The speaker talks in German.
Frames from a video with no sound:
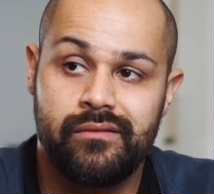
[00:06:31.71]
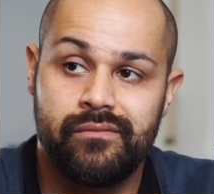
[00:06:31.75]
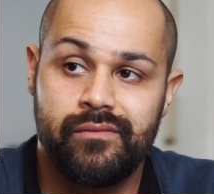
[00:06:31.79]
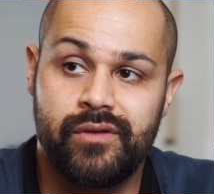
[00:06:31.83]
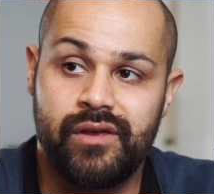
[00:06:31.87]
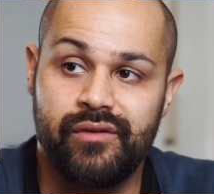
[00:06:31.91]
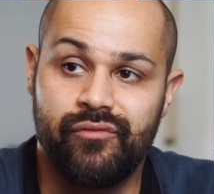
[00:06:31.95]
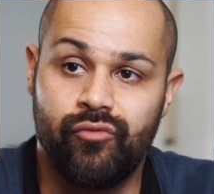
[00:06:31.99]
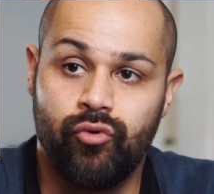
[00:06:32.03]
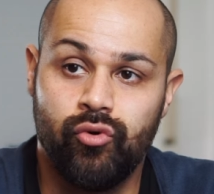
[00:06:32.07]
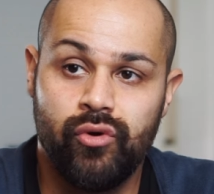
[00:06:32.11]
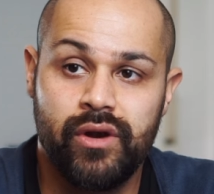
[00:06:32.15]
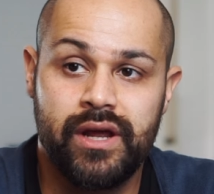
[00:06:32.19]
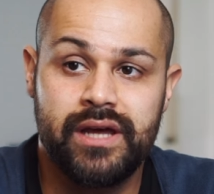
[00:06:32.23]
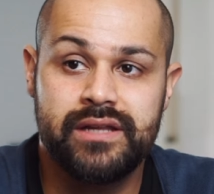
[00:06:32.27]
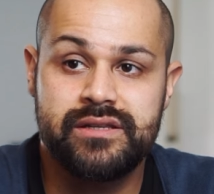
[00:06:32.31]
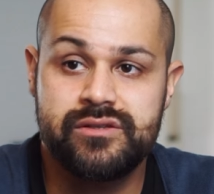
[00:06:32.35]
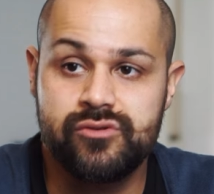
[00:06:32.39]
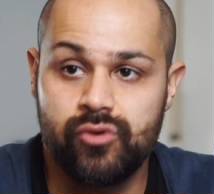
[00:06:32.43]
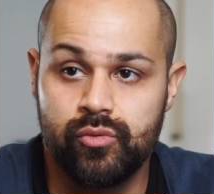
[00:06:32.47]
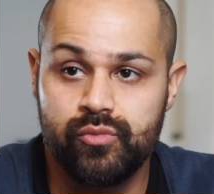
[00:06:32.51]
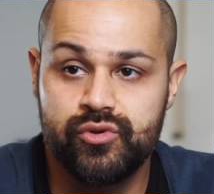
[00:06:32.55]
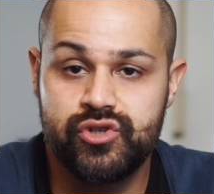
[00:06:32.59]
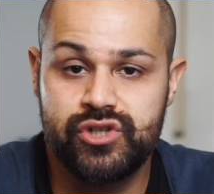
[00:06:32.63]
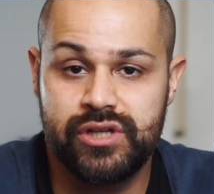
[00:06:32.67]

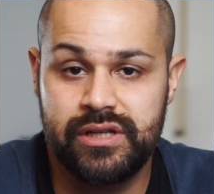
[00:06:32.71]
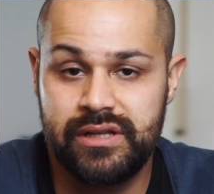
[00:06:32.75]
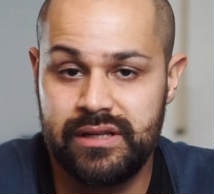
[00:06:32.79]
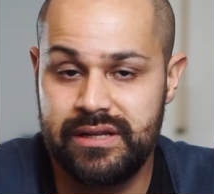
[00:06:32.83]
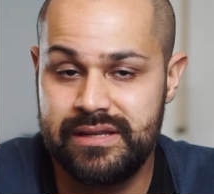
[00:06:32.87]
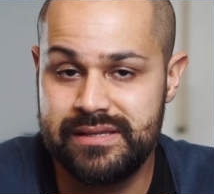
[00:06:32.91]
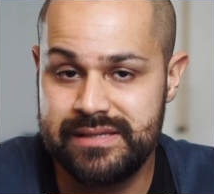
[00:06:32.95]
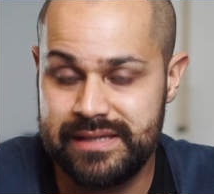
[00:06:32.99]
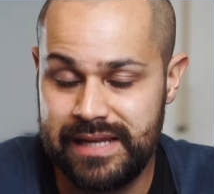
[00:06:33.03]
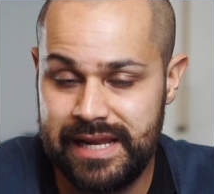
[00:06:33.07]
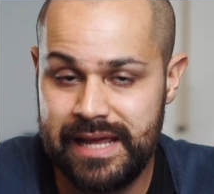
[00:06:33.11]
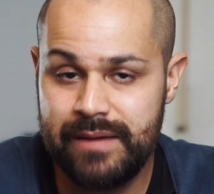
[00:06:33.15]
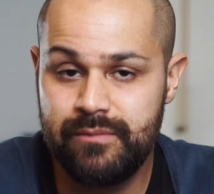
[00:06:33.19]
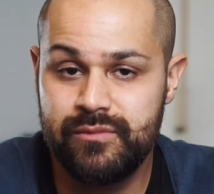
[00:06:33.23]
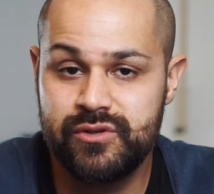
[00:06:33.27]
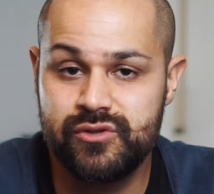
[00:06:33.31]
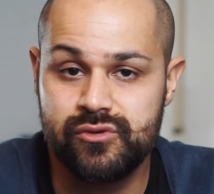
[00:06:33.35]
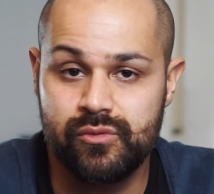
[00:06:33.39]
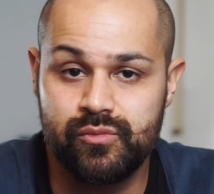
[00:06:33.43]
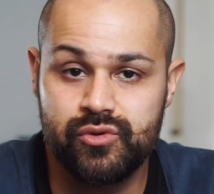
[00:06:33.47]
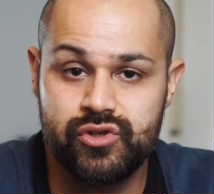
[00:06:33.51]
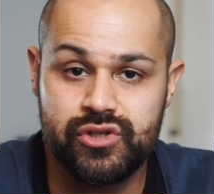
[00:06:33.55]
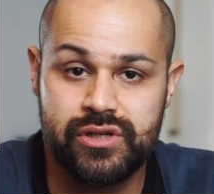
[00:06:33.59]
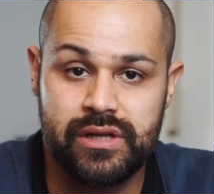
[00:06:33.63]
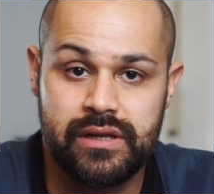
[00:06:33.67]
Gewohnheitsumstände, diese
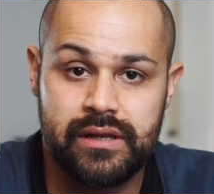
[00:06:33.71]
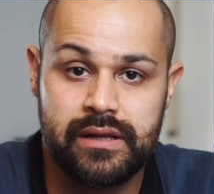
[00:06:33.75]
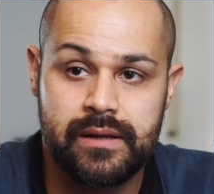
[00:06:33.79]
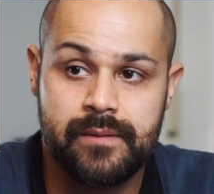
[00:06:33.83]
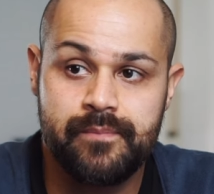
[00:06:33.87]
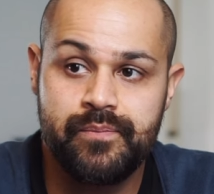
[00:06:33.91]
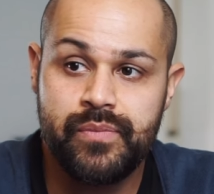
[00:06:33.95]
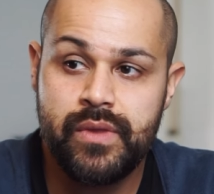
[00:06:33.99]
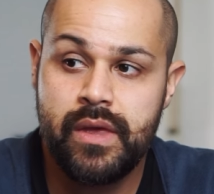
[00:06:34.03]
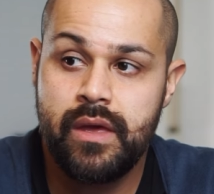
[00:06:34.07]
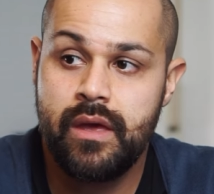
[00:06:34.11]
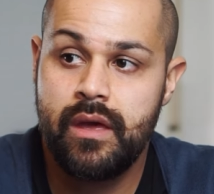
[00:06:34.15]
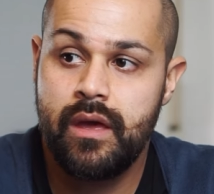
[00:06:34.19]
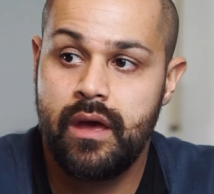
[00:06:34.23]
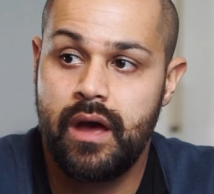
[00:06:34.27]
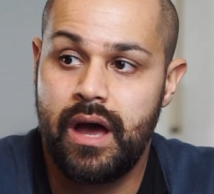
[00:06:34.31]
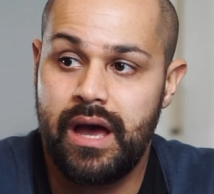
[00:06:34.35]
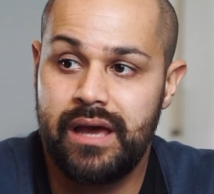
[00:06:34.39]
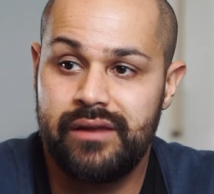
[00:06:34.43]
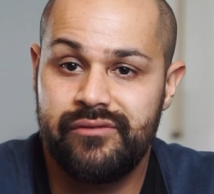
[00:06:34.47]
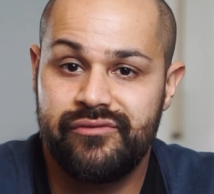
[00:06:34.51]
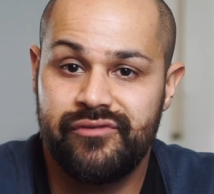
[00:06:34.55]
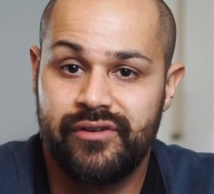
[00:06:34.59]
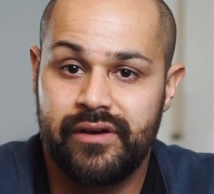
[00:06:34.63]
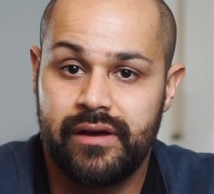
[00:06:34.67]
Lebensumstände
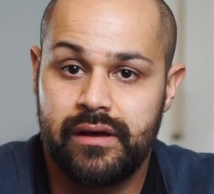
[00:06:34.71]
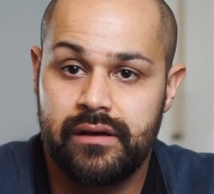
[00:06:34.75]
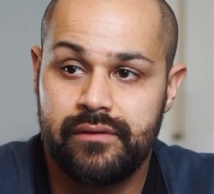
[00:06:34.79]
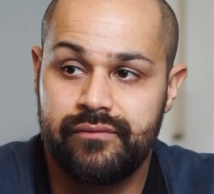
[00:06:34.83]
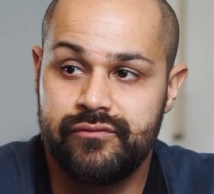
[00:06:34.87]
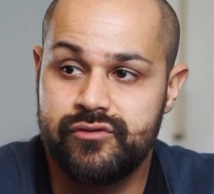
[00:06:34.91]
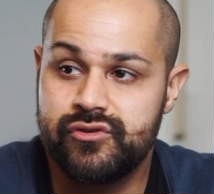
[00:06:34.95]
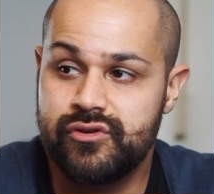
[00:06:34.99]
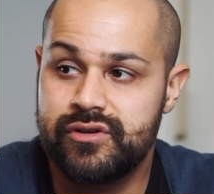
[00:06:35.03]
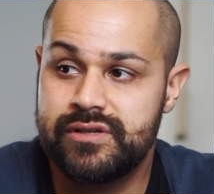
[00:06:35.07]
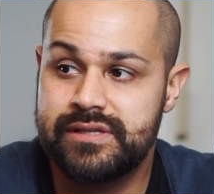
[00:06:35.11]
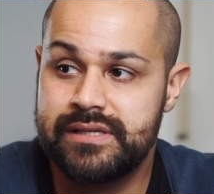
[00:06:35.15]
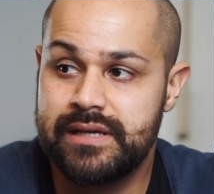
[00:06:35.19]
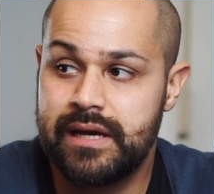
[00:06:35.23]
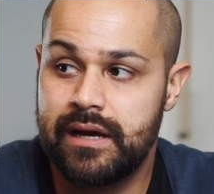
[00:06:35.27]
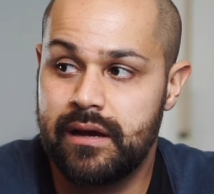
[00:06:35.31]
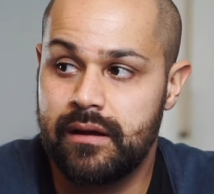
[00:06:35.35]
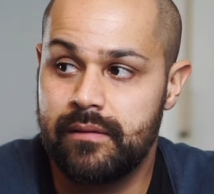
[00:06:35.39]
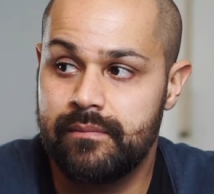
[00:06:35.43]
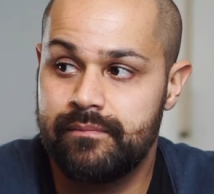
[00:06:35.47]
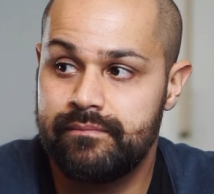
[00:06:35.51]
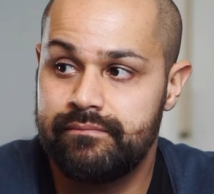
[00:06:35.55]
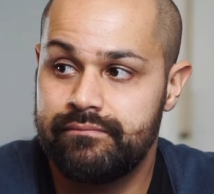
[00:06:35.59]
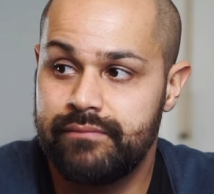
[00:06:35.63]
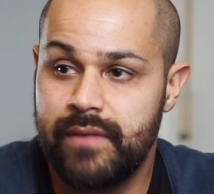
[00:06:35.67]
einfach, wie soll ich
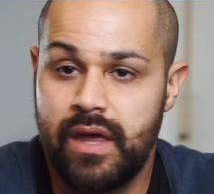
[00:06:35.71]
sagen,